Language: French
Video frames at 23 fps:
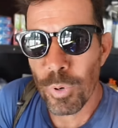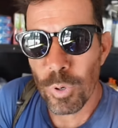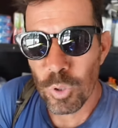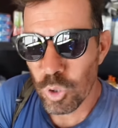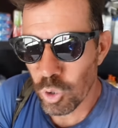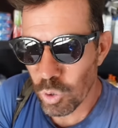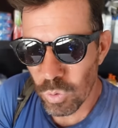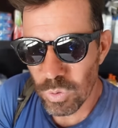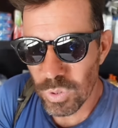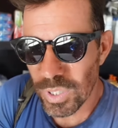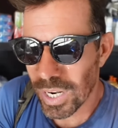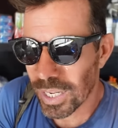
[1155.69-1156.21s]
bonnes
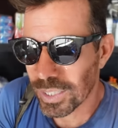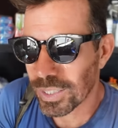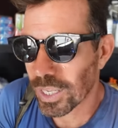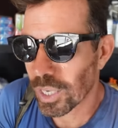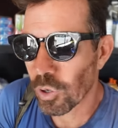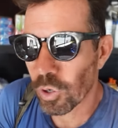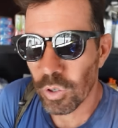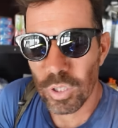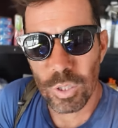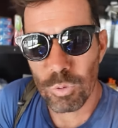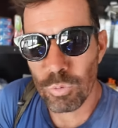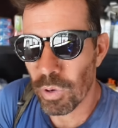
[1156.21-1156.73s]
choses à
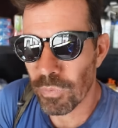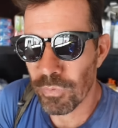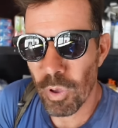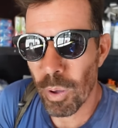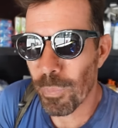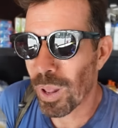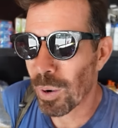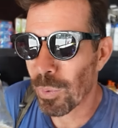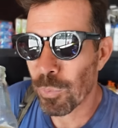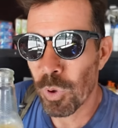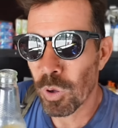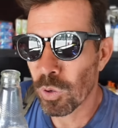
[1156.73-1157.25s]
l'intérieur qui doivent
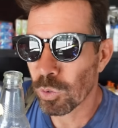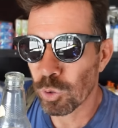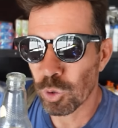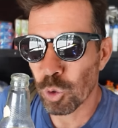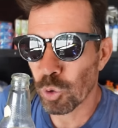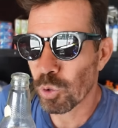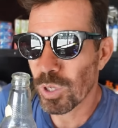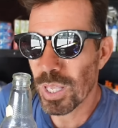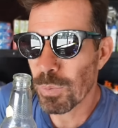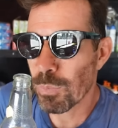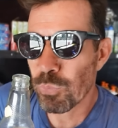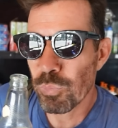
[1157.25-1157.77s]
normalement
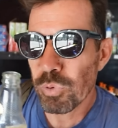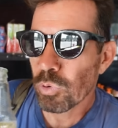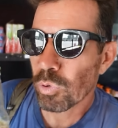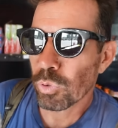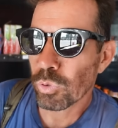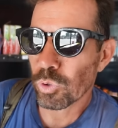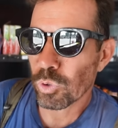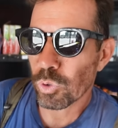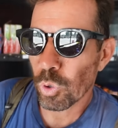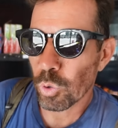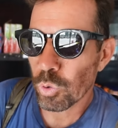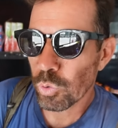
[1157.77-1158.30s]
donner beaucoup
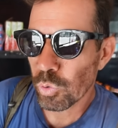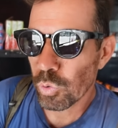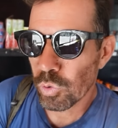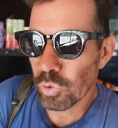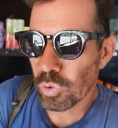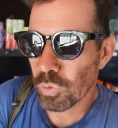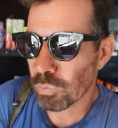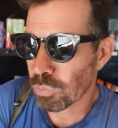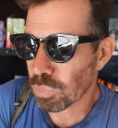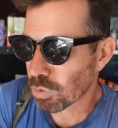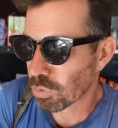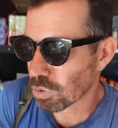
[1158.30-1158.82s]
de
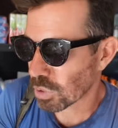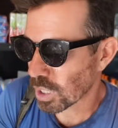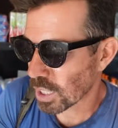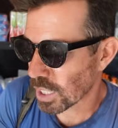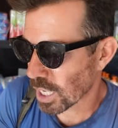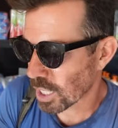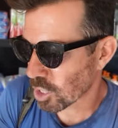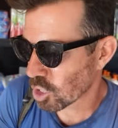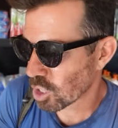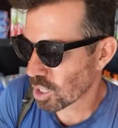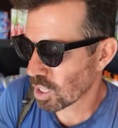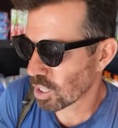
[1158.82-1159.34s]
tonus, beaucoup
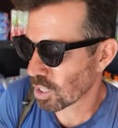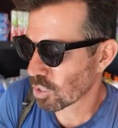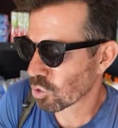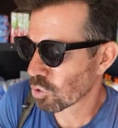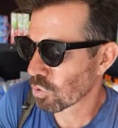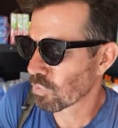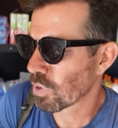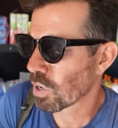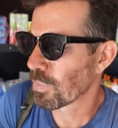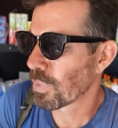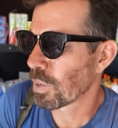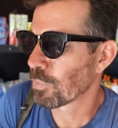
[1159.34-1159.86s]
d'énergie. Je
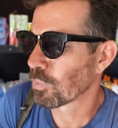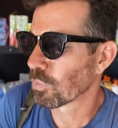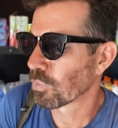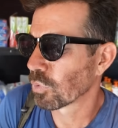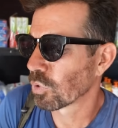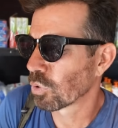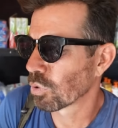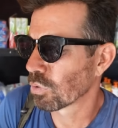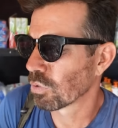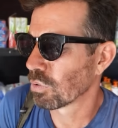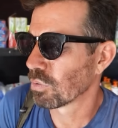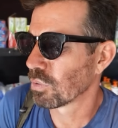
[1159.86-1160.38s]
vois même
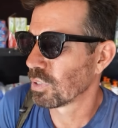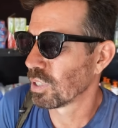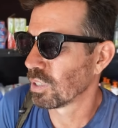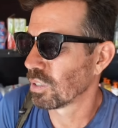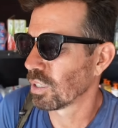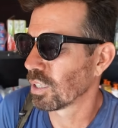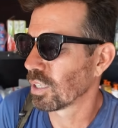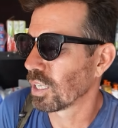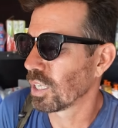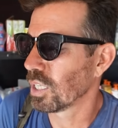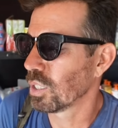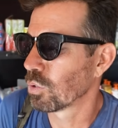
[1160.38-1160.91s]
que
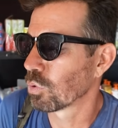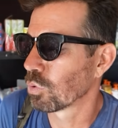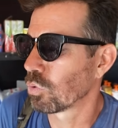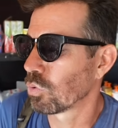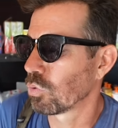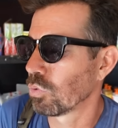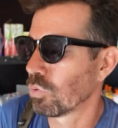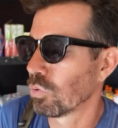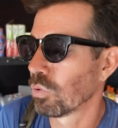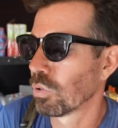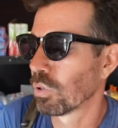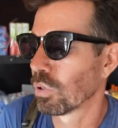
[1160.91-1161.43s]
c'est écrit
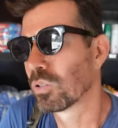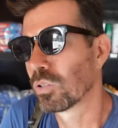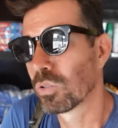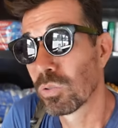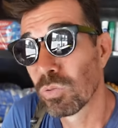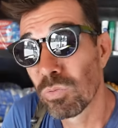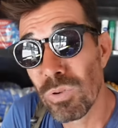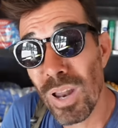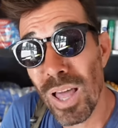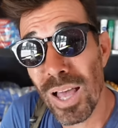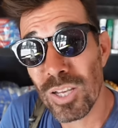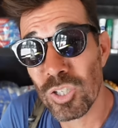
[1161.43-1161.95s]
dessus «
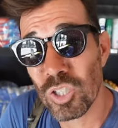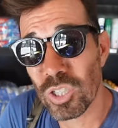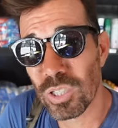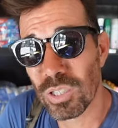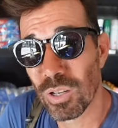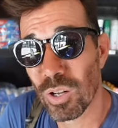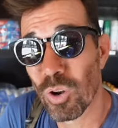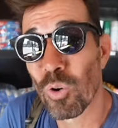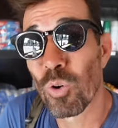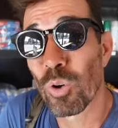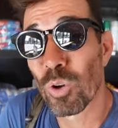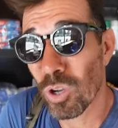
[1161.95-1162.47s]
soulage
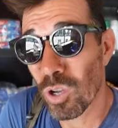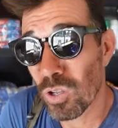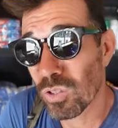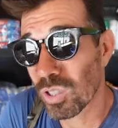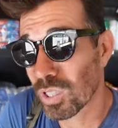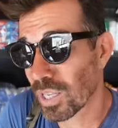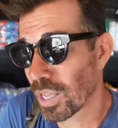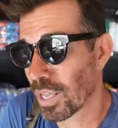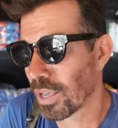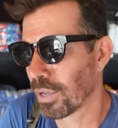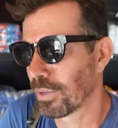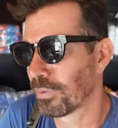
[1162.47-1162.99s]
le
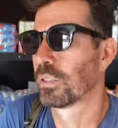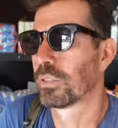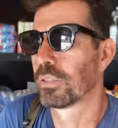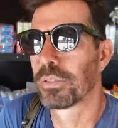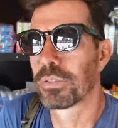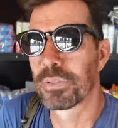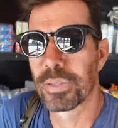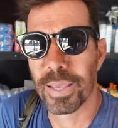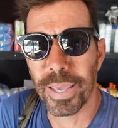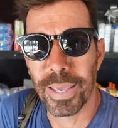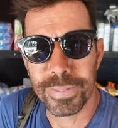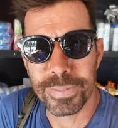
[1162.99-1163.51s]
cancer,
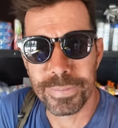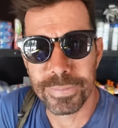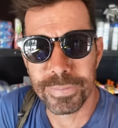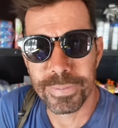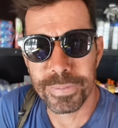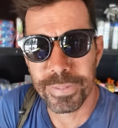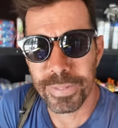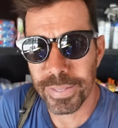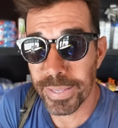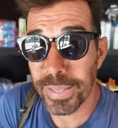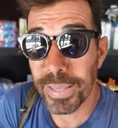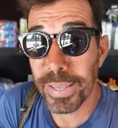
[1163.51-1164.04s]
traite
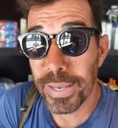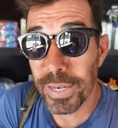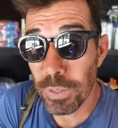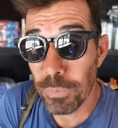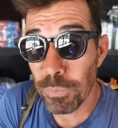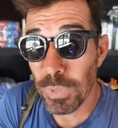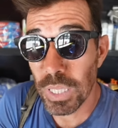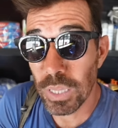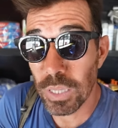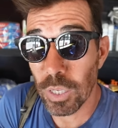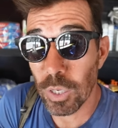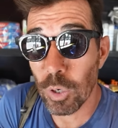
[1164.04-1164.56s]
et
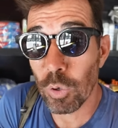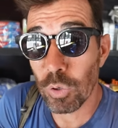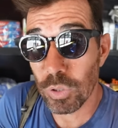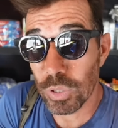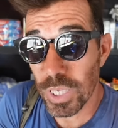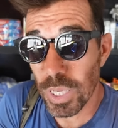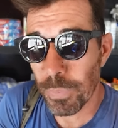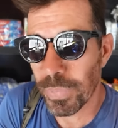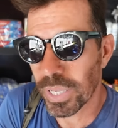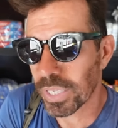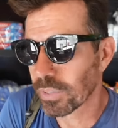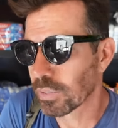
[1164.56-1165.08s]
élimine le
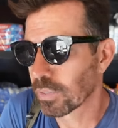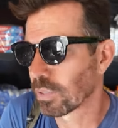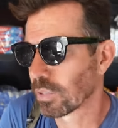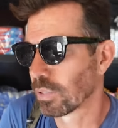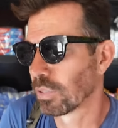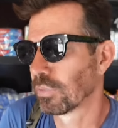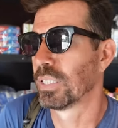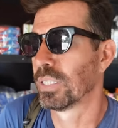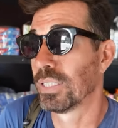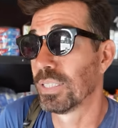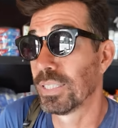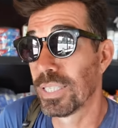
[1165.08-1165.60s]
diabète,
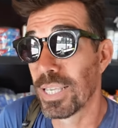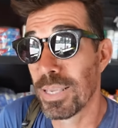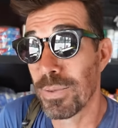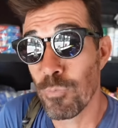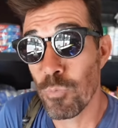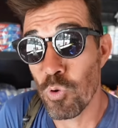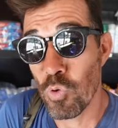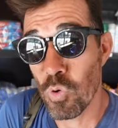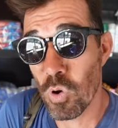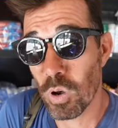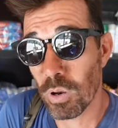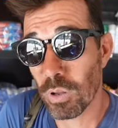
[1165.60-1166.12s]

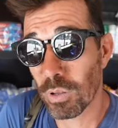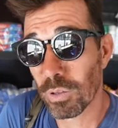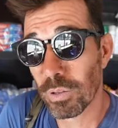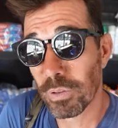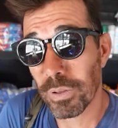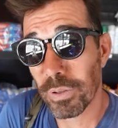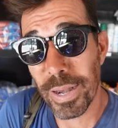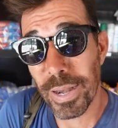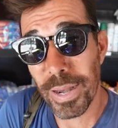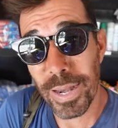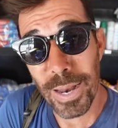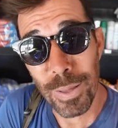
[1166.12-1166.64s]
stimule
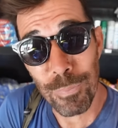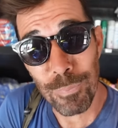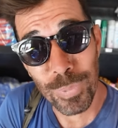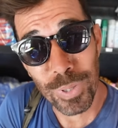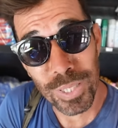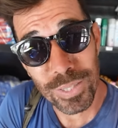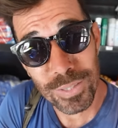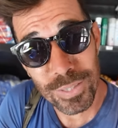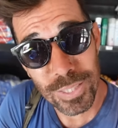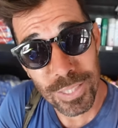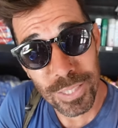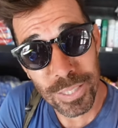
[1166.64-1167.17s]

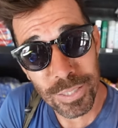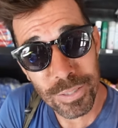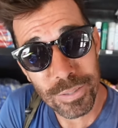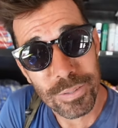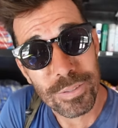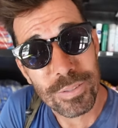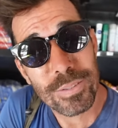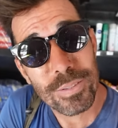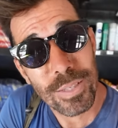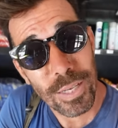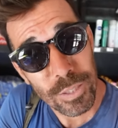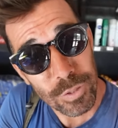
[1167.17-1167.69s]
l'appétit
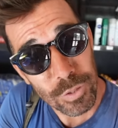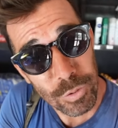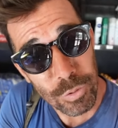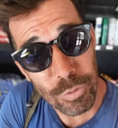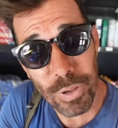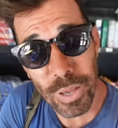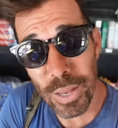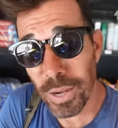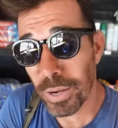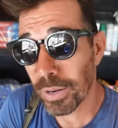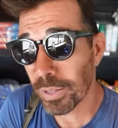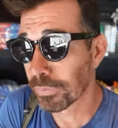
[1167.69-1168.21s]

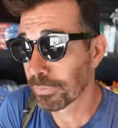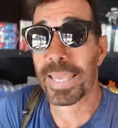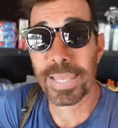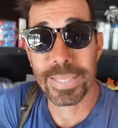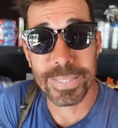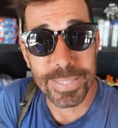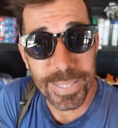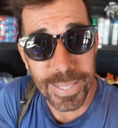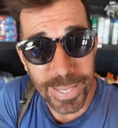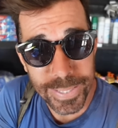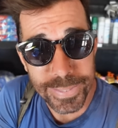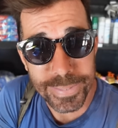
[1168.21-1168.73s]
sexuel et
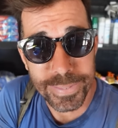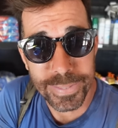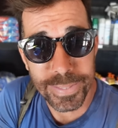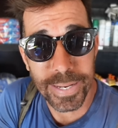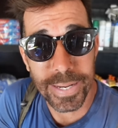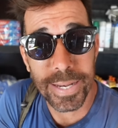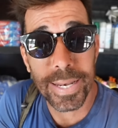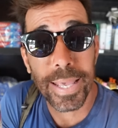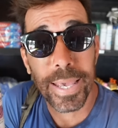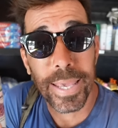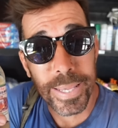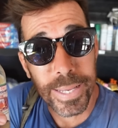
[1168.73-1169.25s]
traite
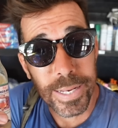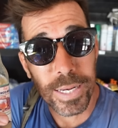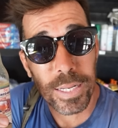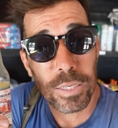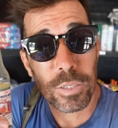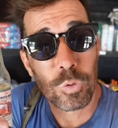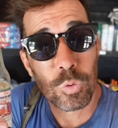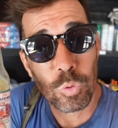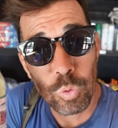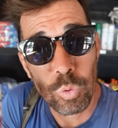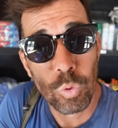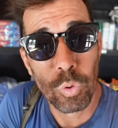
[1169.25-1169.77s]
les règles
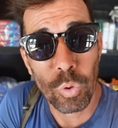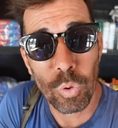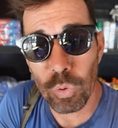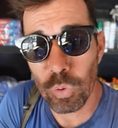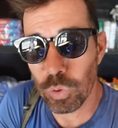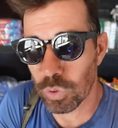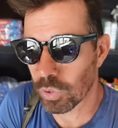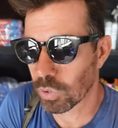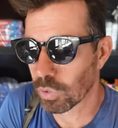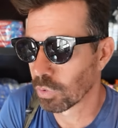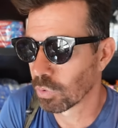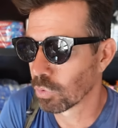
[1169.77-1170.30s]

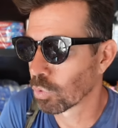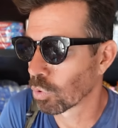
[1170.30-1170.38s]
douloureuses.